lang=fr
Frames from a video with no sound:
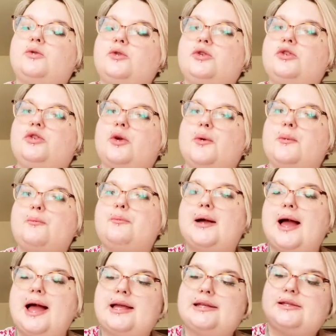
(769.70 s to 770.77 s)
une
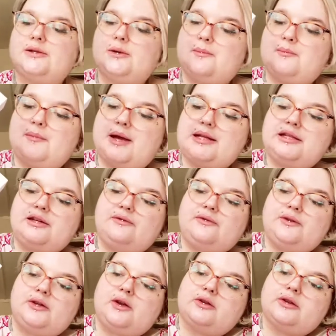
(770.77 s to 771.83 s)
base
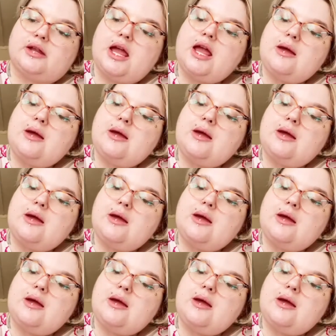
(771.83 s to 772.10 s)
matifiante